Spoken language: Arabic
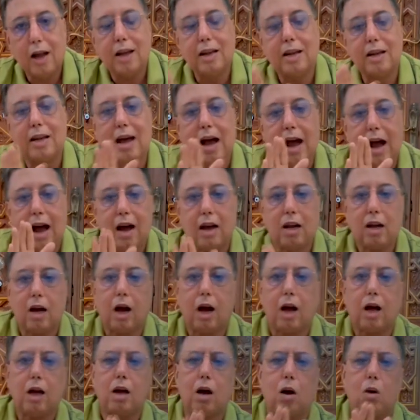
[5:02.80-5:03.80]
لا
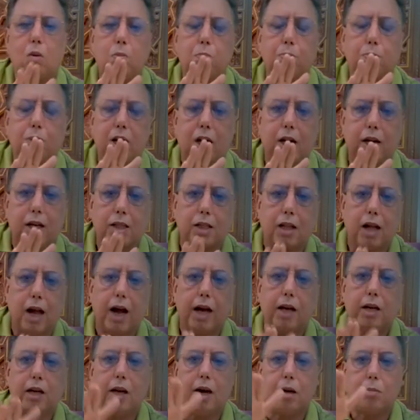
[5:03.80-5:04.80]
علاقه لهم
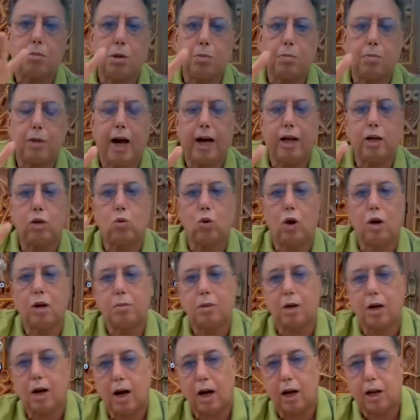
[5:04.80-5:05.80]
بالقطاع لا من بعيد ولا
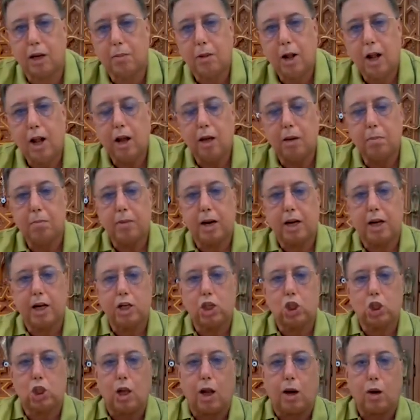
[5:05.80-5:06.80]
من قريب اما
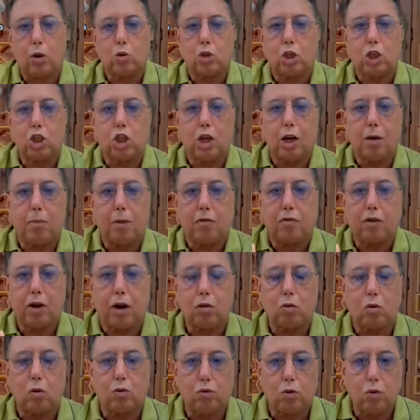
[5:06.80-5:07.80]
كيجتروا تجربه
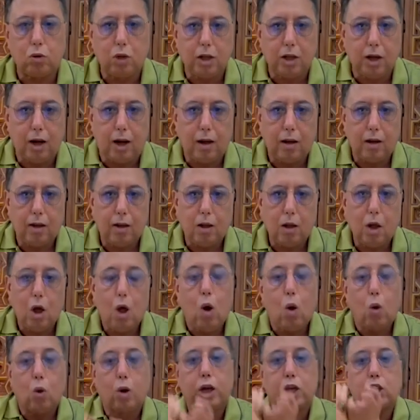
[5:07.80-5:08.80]
فرانكوفونيه
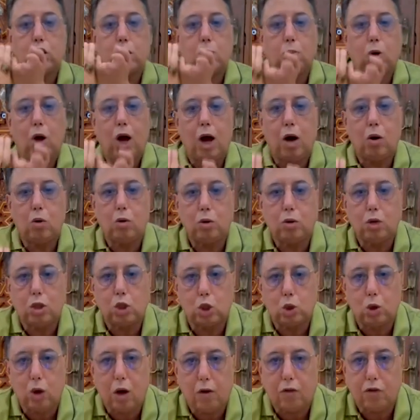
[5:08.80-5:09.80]
وكيجيبوا يحاولوا
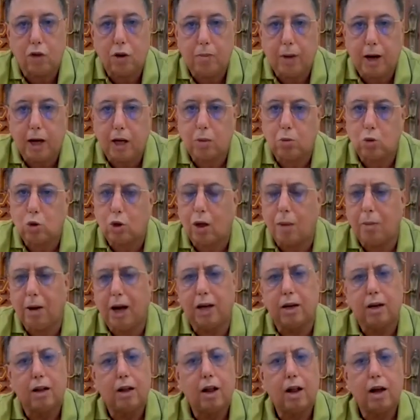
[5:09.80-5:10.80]
ينزلوها في المغرب
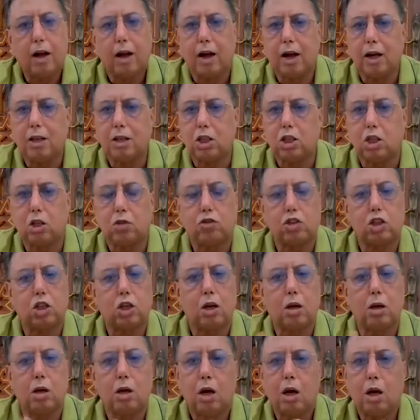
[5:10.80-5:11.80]
وطبعا غادي
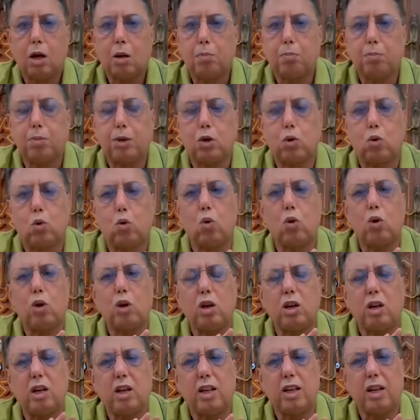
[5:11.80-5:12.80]
تفشل
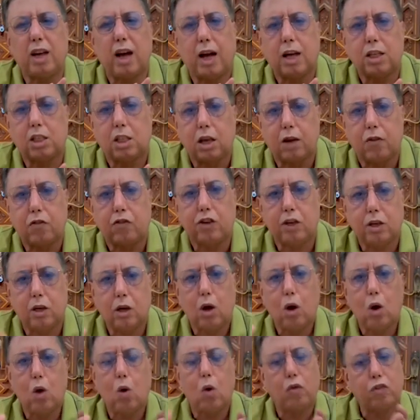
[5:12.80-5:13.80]
بكل اسف
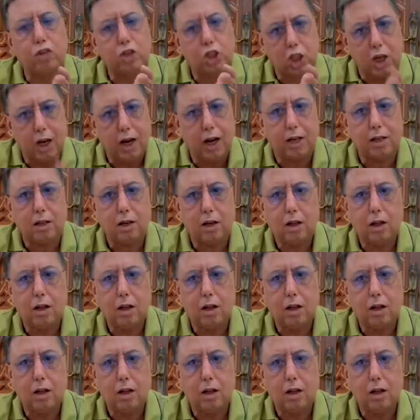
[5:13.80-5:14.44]
وفشلات